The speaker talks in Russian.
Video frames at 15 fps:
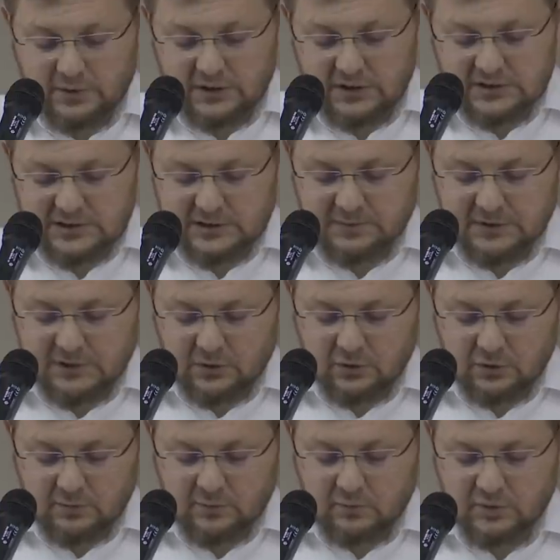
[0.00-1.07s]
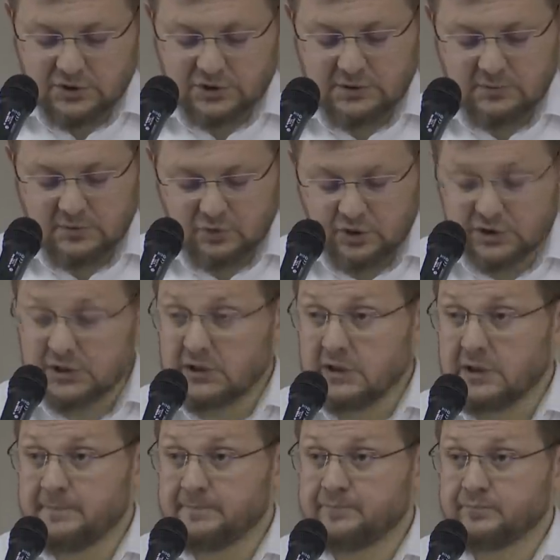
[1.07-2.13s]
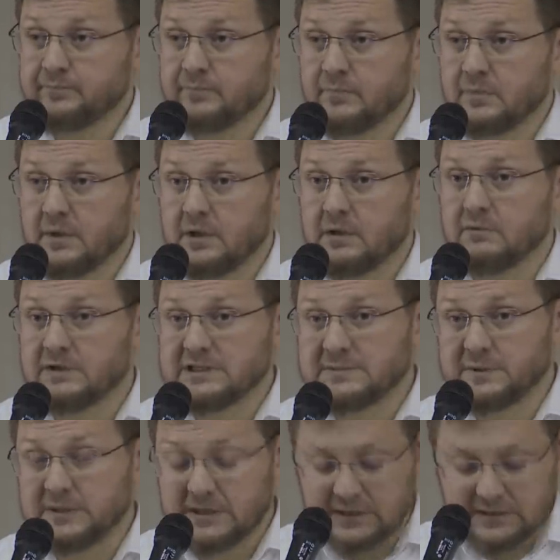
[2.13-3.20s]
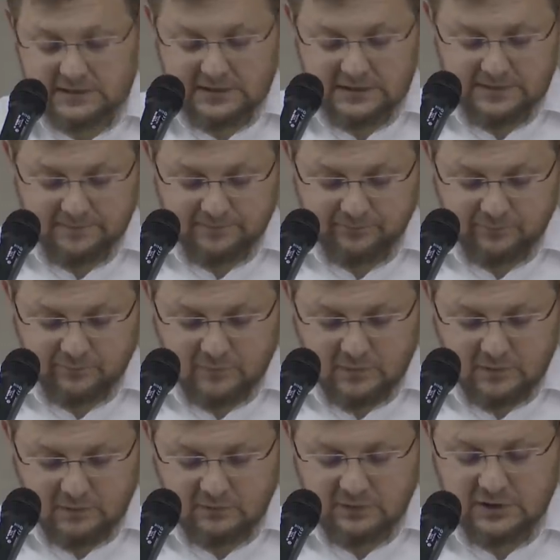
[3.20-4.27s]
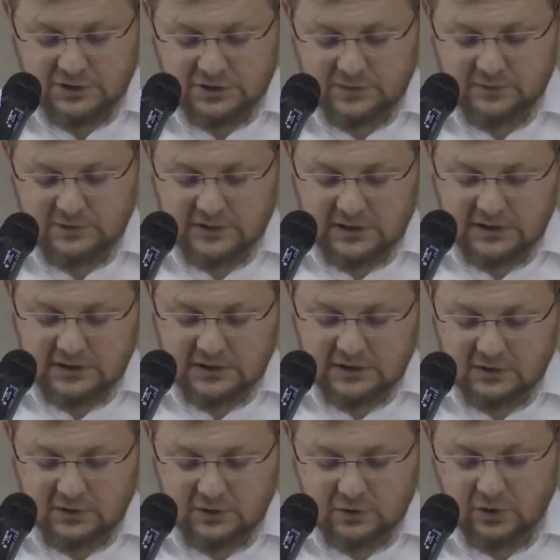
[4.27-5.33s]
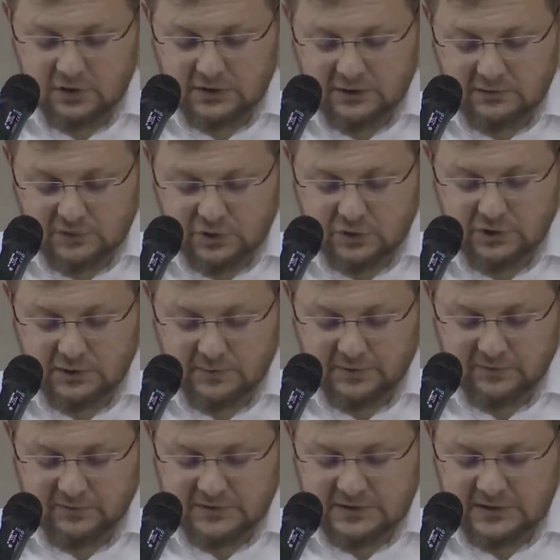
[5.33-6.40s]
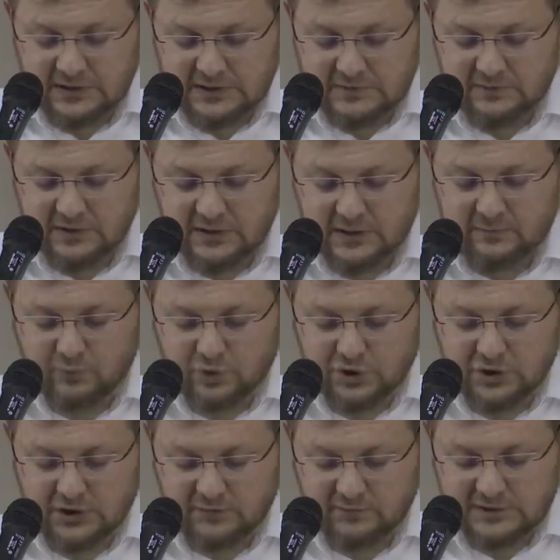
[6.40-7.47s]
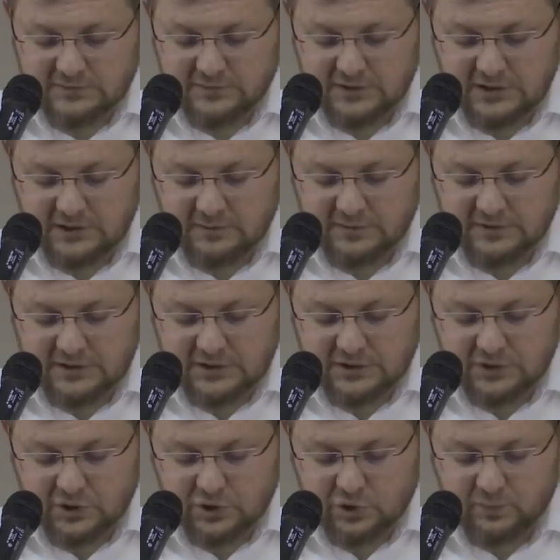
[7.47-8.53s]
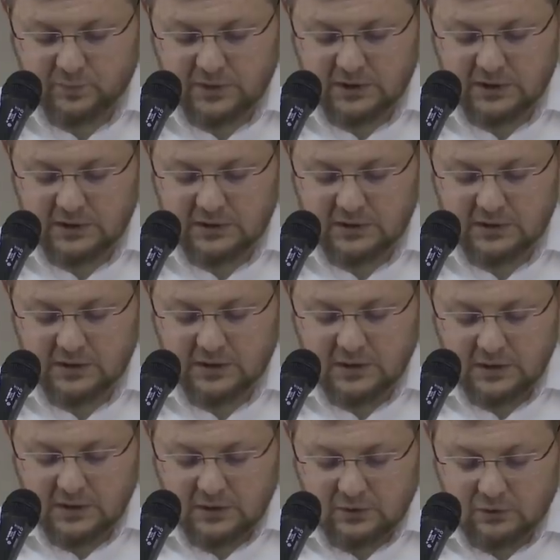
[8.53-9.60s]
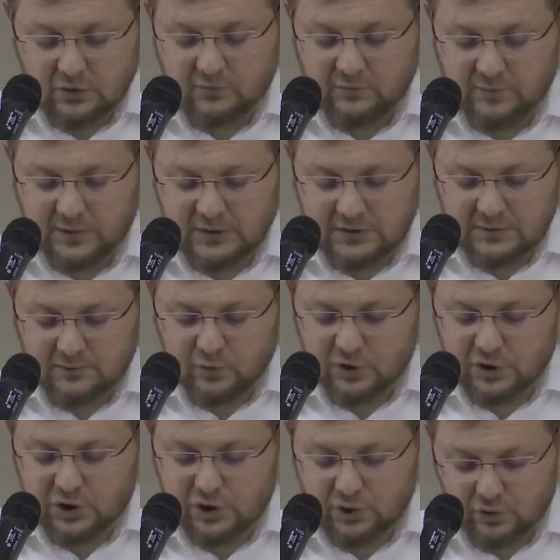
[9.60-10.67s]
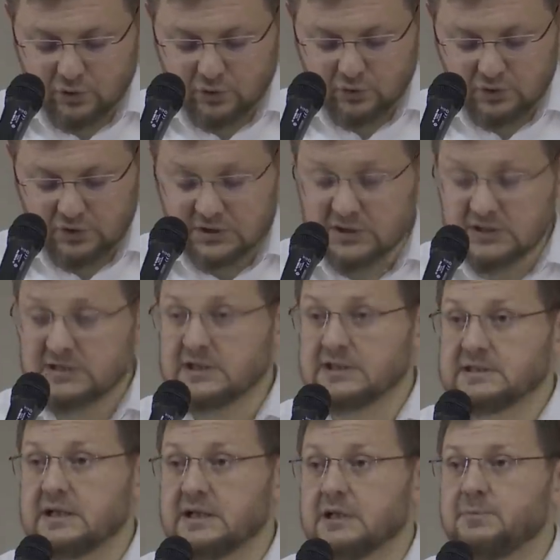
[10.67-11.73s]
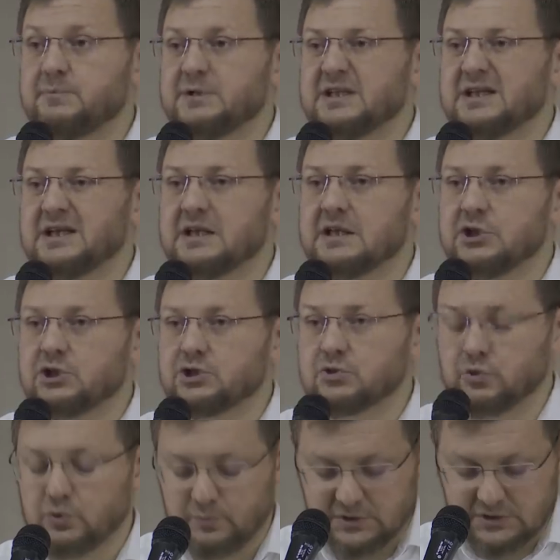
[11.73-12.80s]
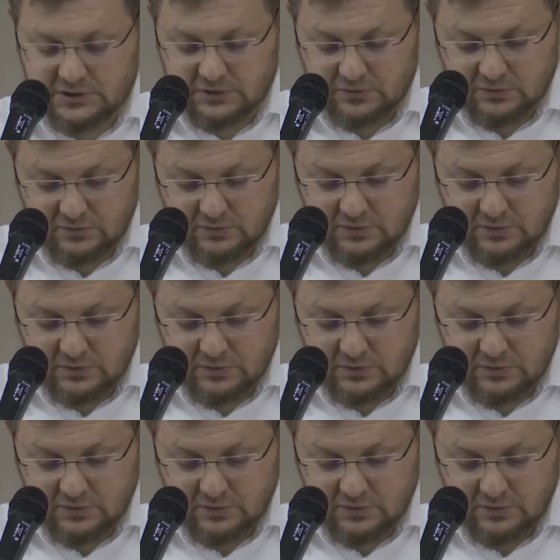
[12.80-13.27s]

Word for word: обратиться с педагогом, уважаемым учителям, воспитателям, вы должны быть ориентированы не только на высокий профессионализм в деле обучения и воспитания подрастающего поколения, но и выполнять более широкую социально-педагогическую миссию,